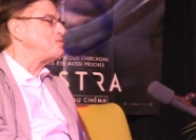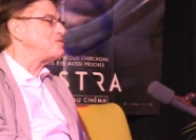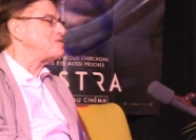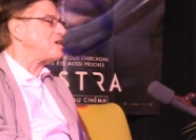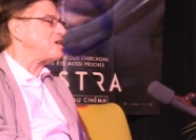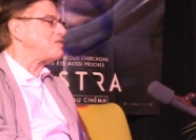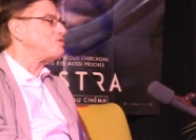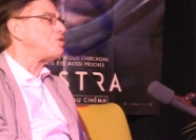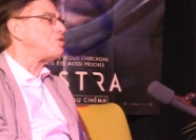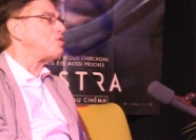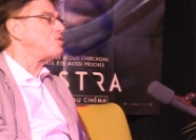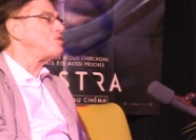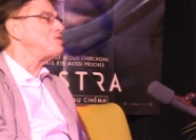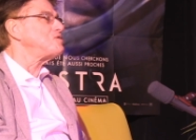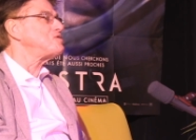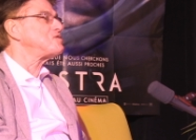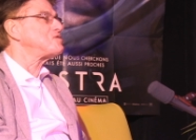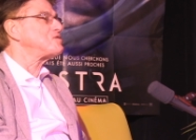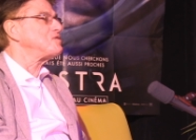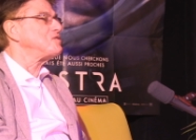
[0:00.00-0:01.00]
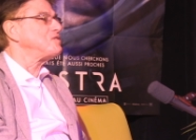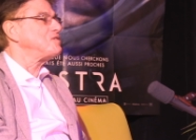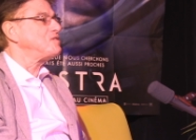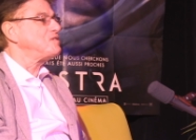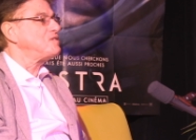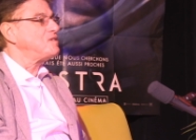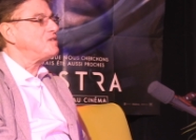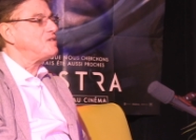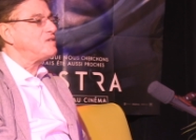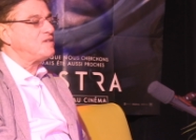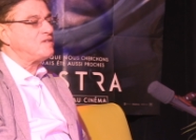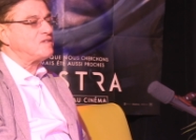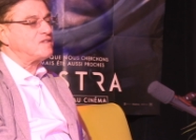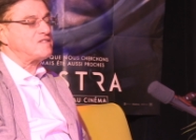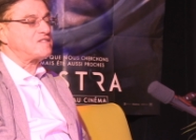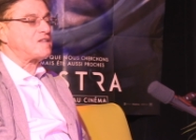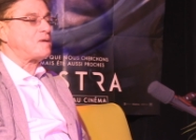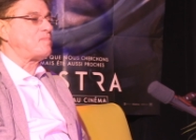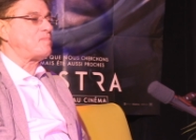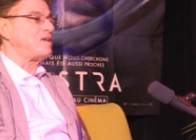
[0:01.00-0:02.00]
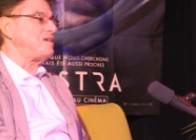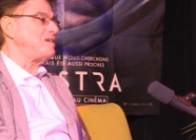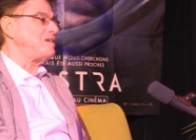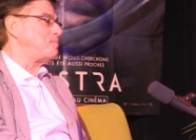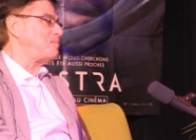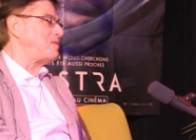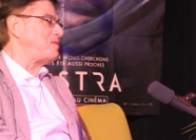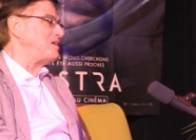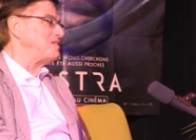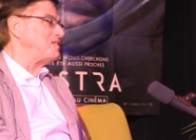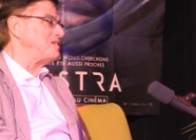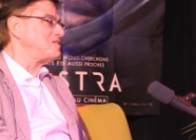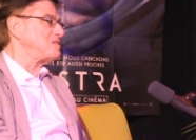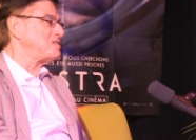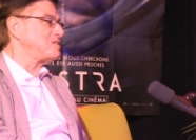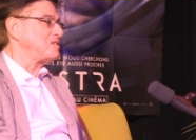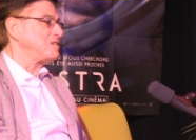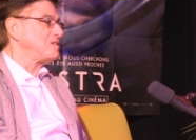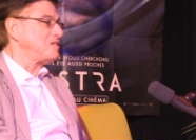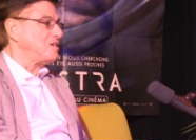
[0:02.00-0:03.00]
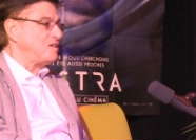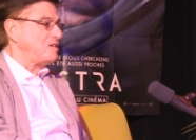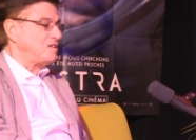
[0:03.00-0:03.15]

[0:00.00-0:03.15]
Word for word: Gustav Holst, qui s'appelle Les Planètes,